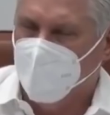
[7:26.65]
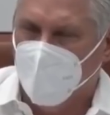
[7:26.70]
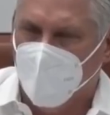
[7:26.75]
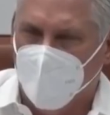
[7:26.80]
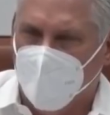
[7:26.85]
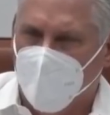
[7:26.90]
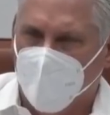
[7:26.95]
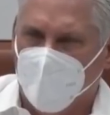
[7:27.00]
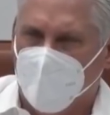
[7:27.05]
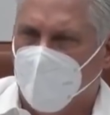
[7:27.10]
No
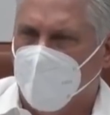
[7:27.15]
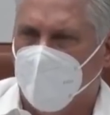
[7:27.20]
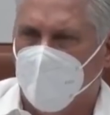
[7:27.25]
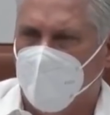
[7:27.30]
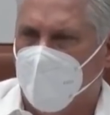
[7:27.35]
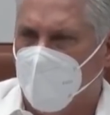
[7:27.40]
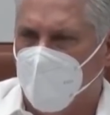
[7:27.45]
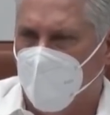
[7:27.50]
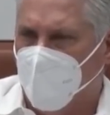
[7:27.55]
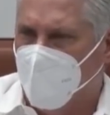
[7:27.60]
voy a hablar a
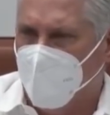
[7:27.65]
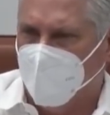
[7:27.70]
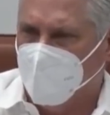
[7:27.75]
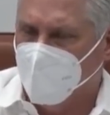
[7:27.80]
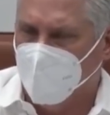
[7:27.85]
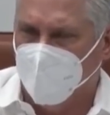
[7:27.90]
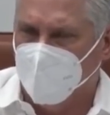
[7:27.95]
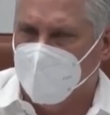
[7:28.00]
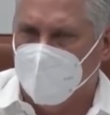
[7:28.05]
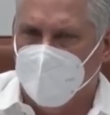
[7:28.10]
largo
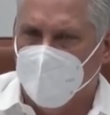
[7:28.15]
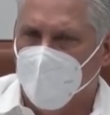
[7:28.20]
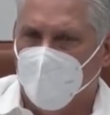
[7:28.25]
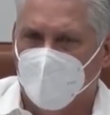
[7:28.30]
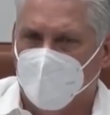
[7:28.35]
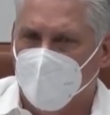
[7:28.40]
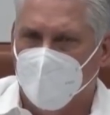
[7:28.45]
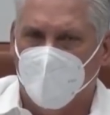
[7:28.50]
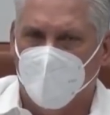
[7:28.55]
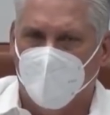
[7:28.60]
plazo, no
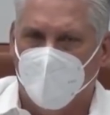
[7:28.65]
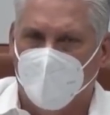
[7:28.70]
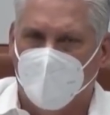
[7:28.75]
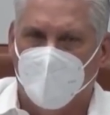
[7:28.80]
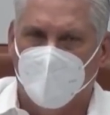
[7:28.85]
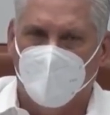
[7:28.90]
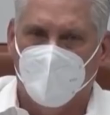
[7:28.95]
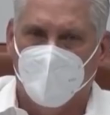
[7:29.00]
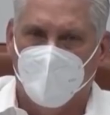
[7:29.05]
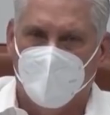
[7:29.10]
tenemos tiempo para
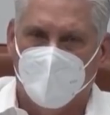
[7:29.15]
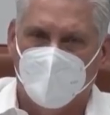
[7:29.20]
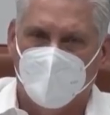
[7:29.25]
largo